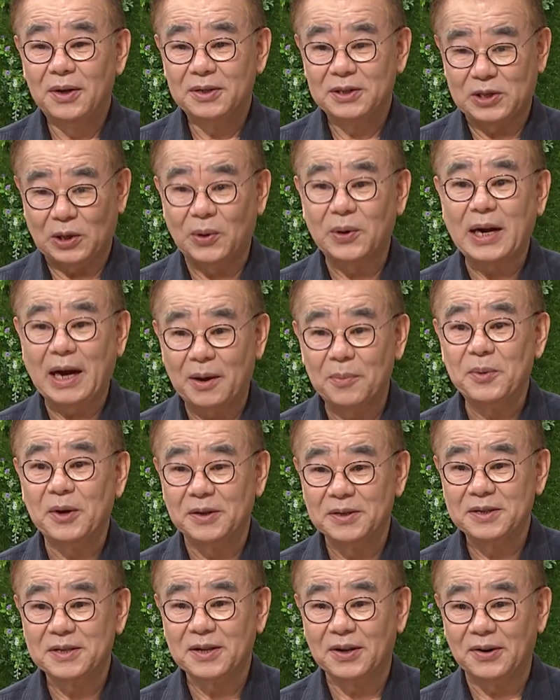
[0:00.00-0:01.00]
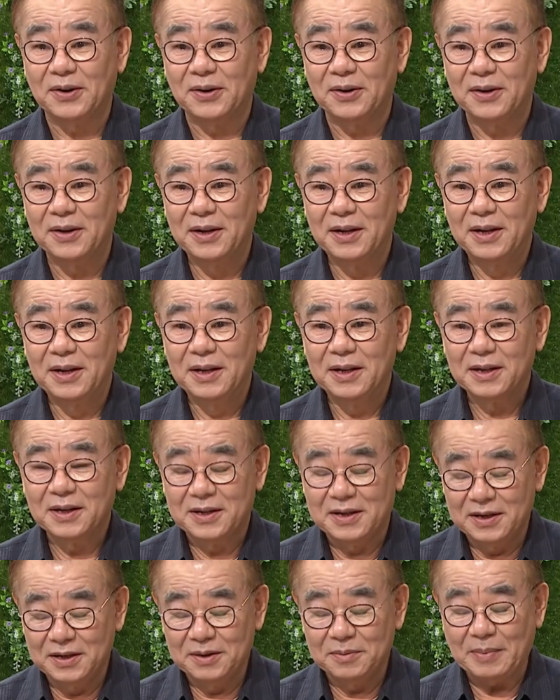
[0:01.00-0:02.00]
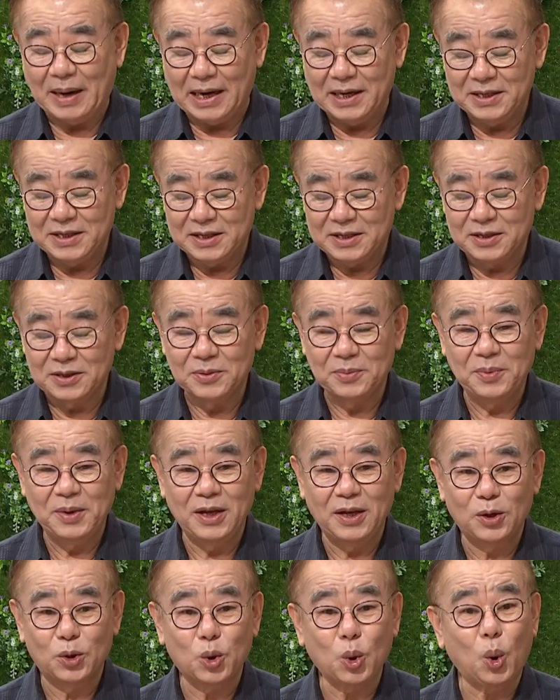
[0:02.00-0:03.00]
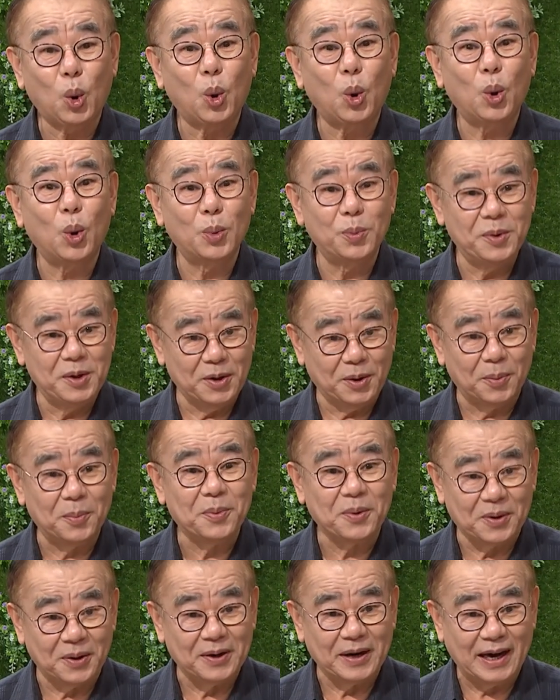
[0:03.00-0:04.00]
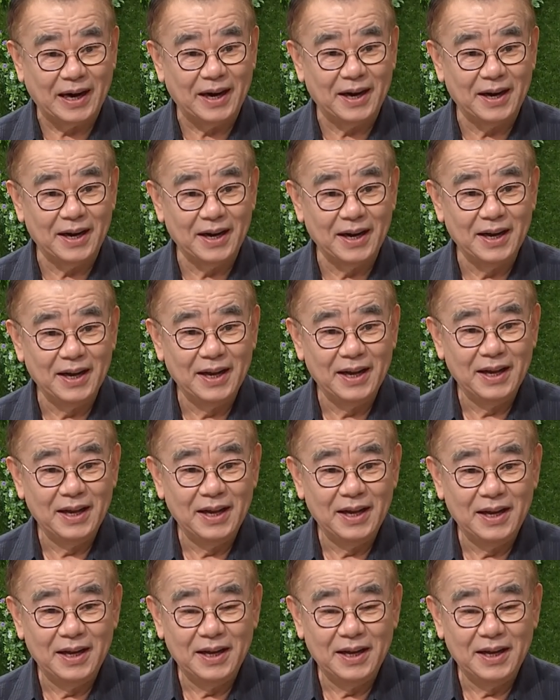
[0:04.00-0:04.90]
전하면서 그 말씀이 효험이 없거나 네.